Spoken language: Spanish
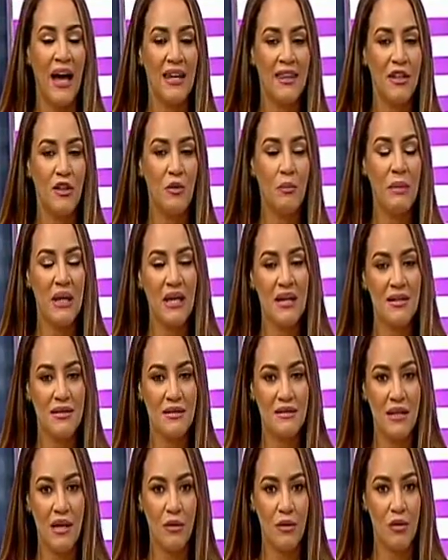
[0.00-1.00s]
Heide Domínguez
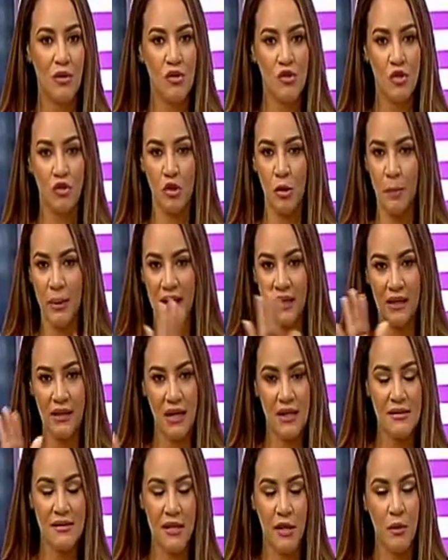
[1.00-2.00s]
está con nosotros para
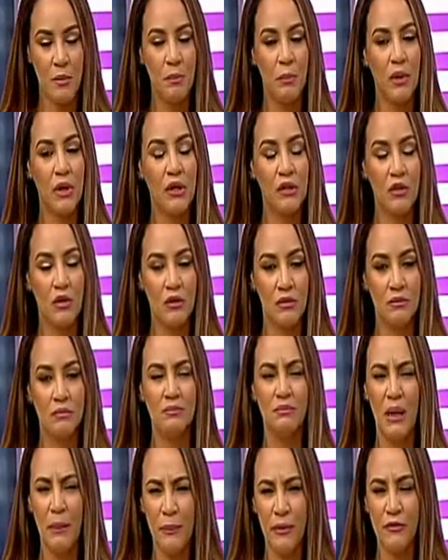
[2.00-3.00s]
analizar un poquito
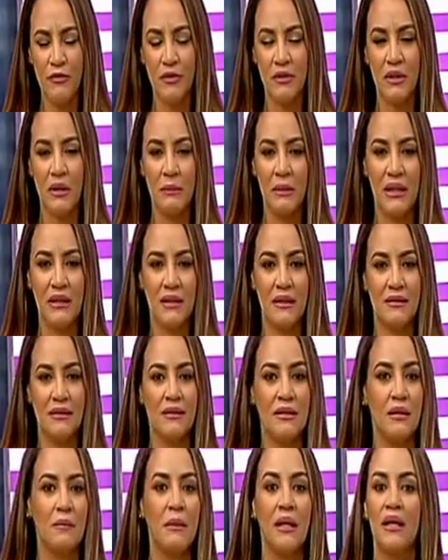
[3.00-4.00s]
más profundamente este
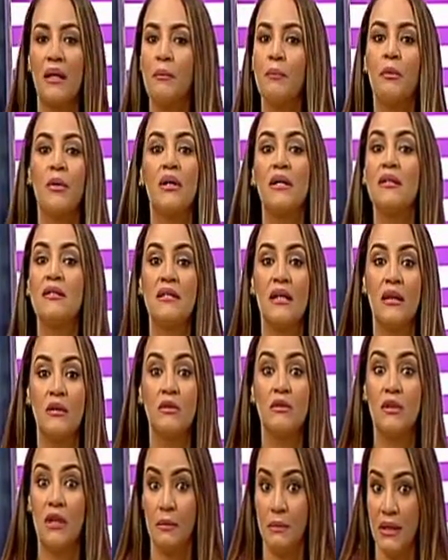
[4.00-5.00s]
tema que puede ser
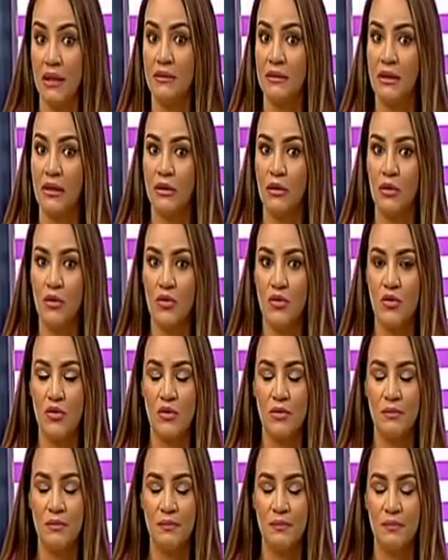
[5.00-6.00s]
un tema de
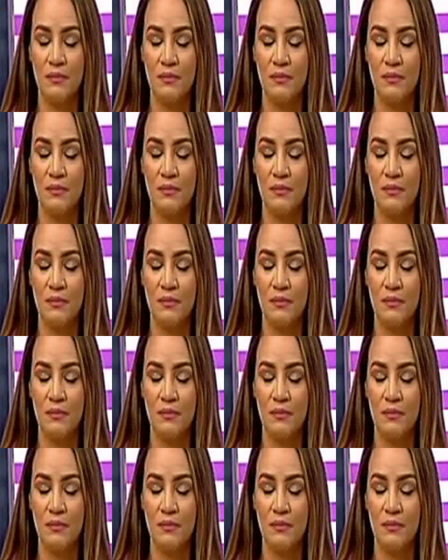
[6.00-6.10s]
todos.